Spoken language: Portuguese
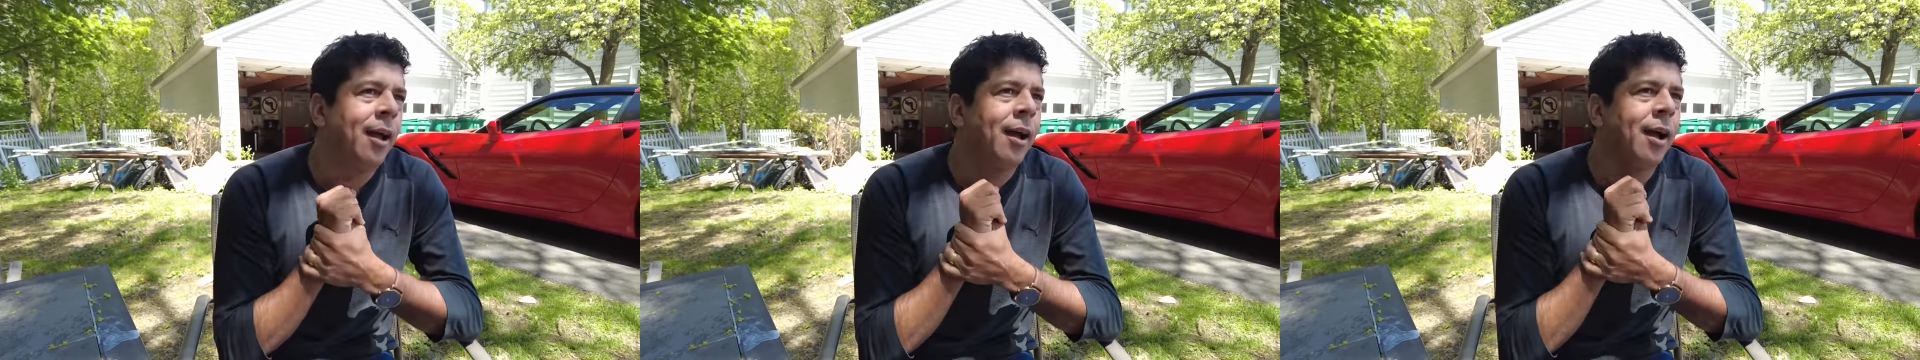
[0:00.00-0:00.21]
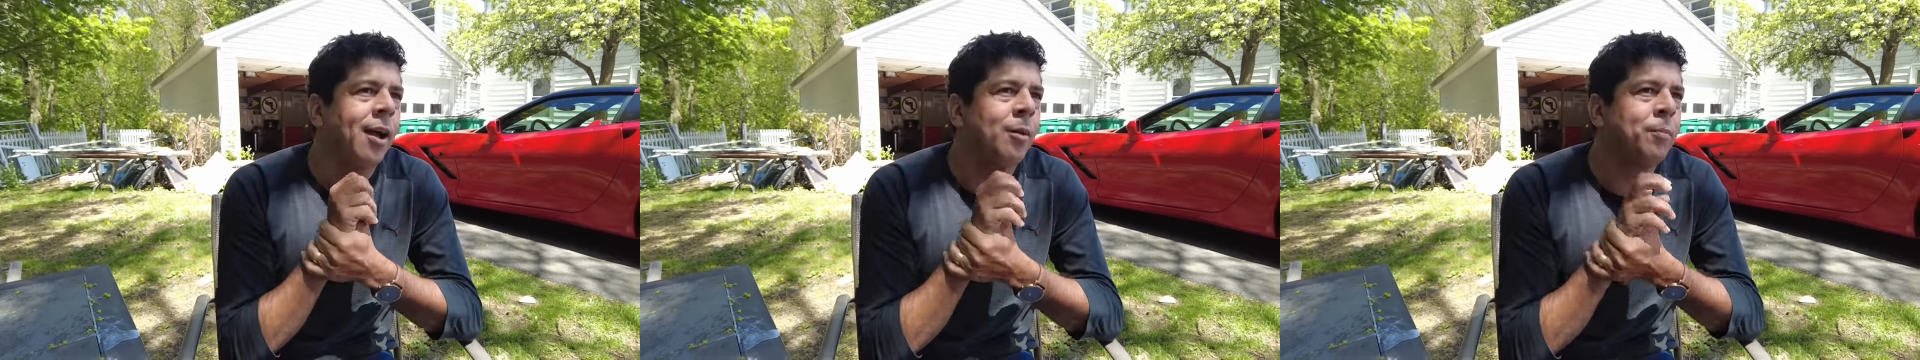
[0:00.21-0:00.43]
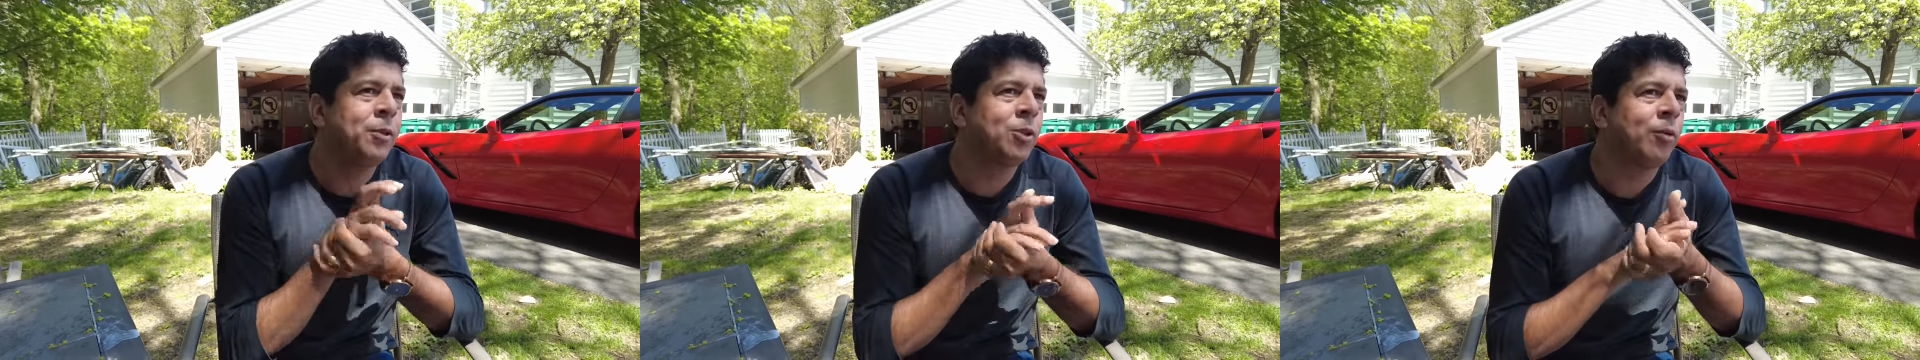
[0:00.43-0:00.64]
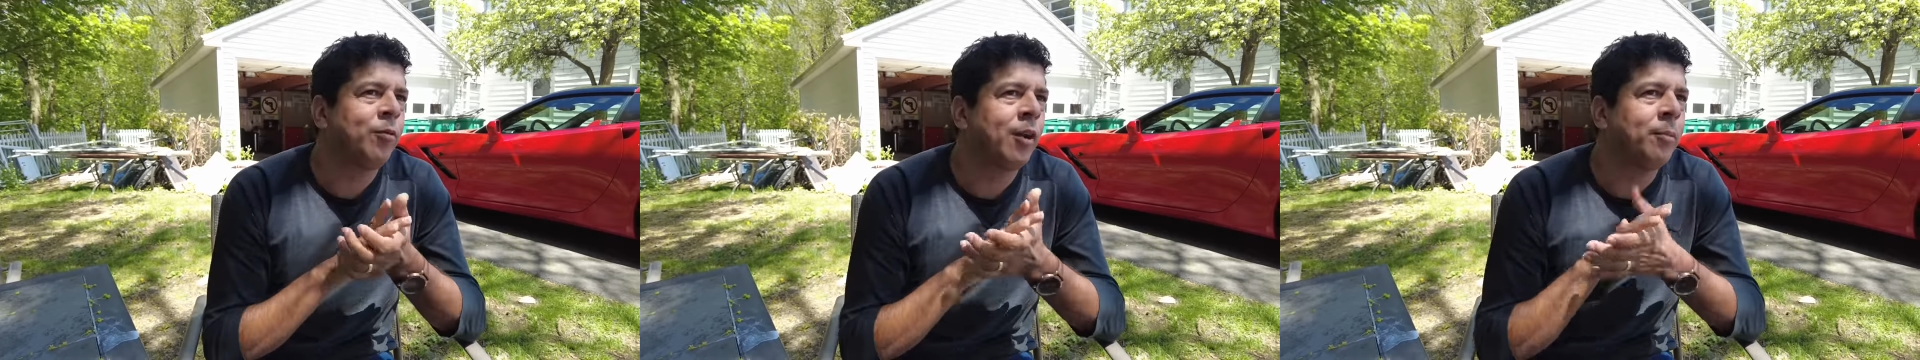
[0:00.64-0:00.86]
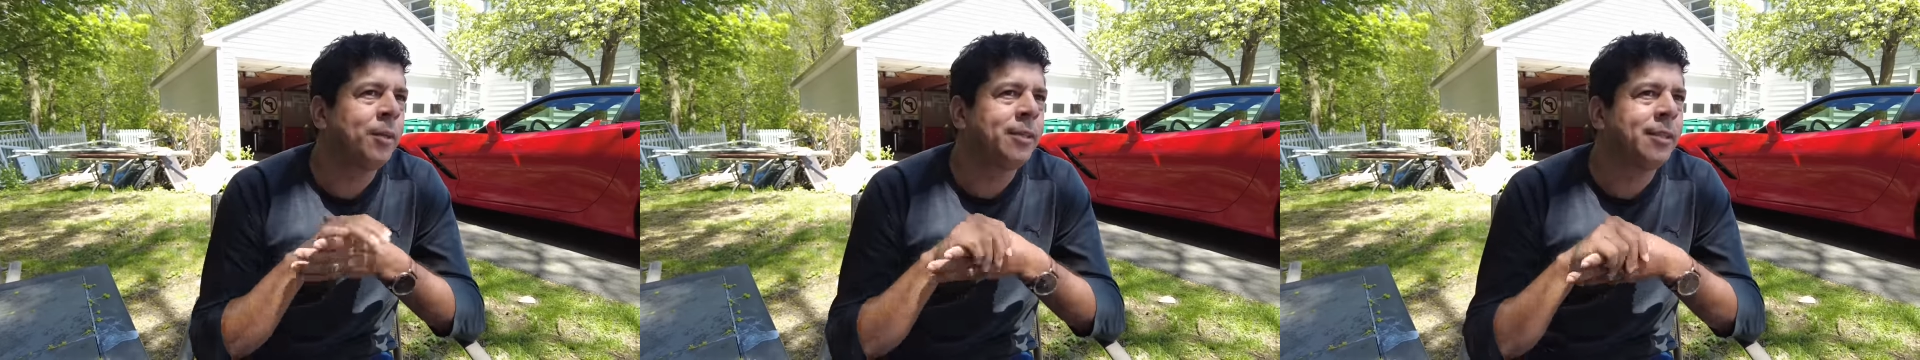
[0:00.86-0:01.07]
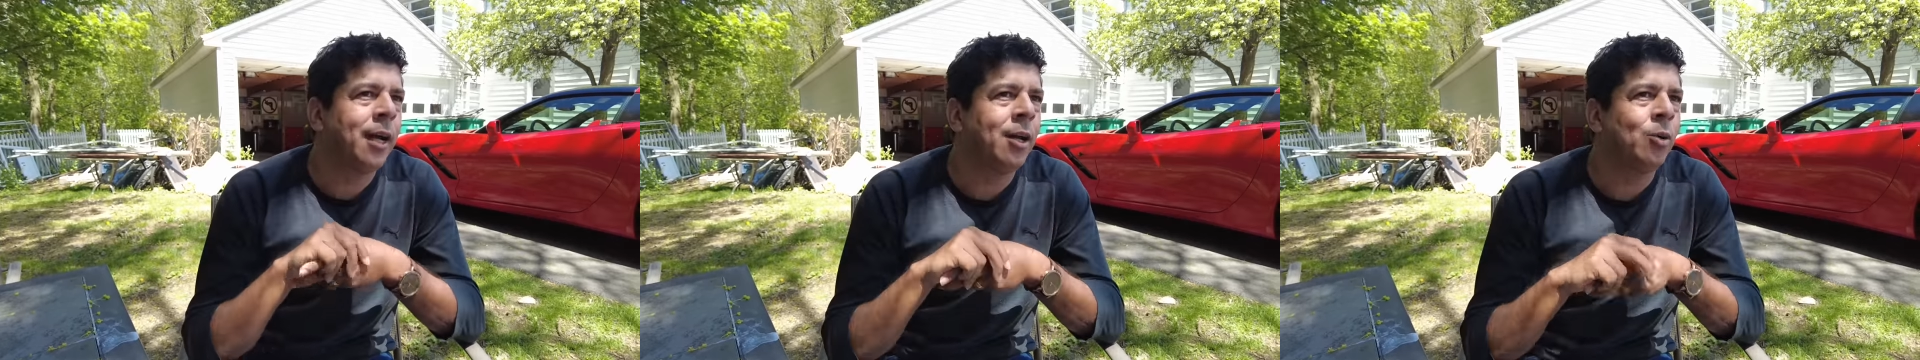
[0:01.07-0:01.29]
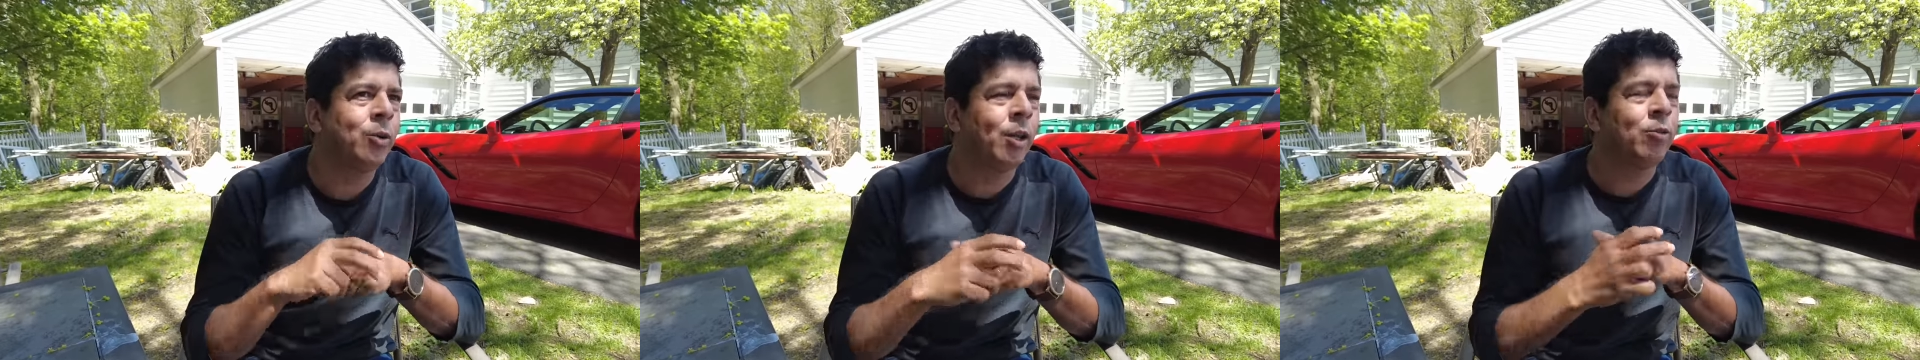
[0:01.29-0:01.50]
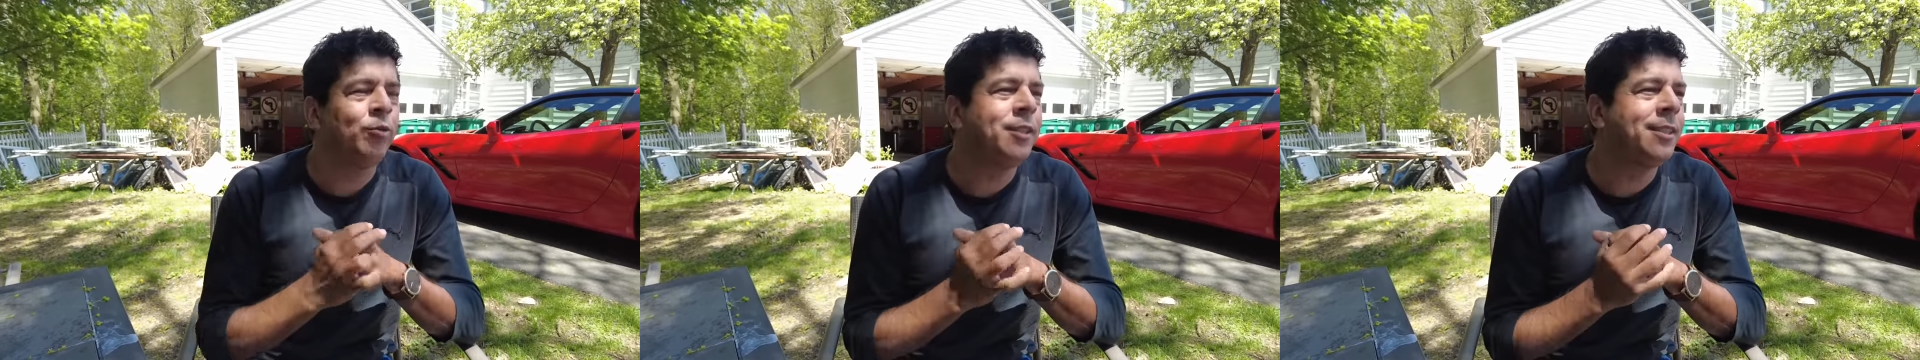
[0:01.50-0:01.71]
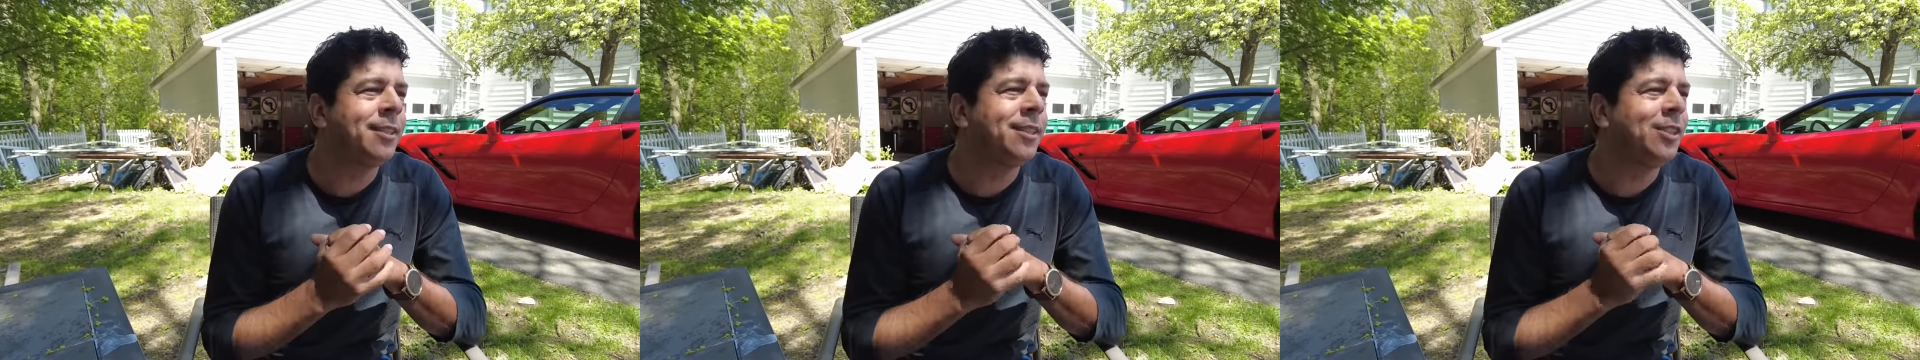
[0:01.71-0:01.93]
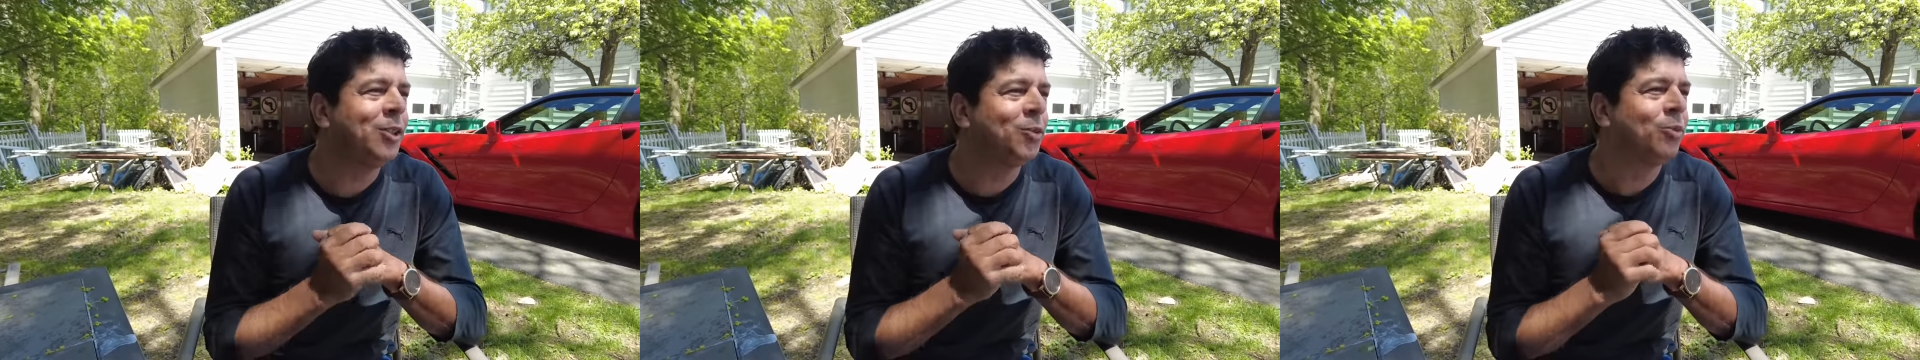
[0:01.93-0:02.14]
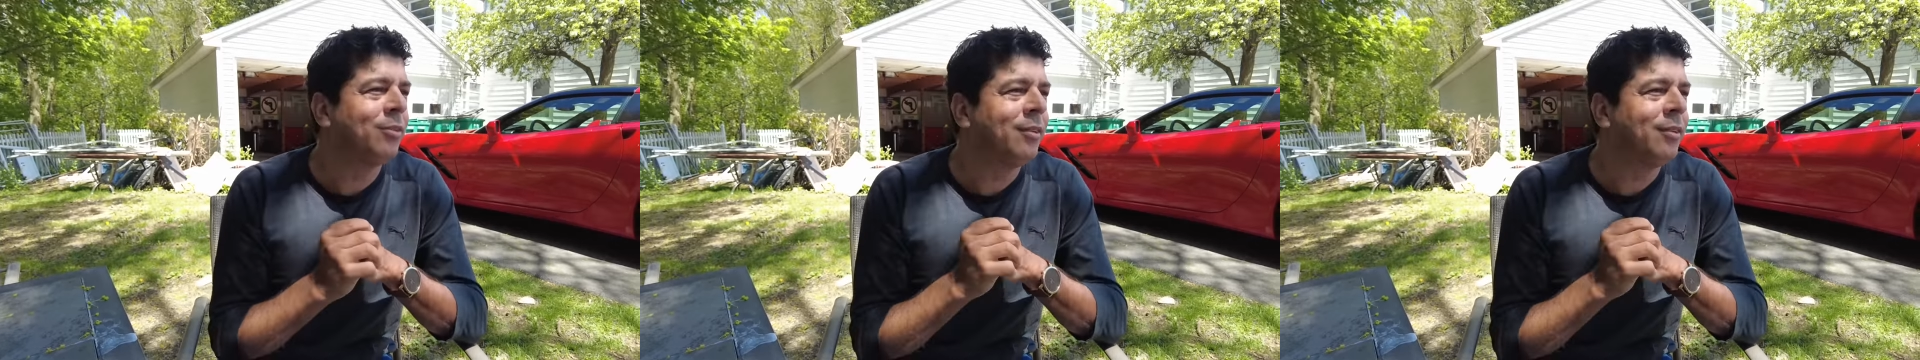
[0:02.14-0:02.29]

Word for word: Aí a pessoa fala assim, ah, eu tenho 25.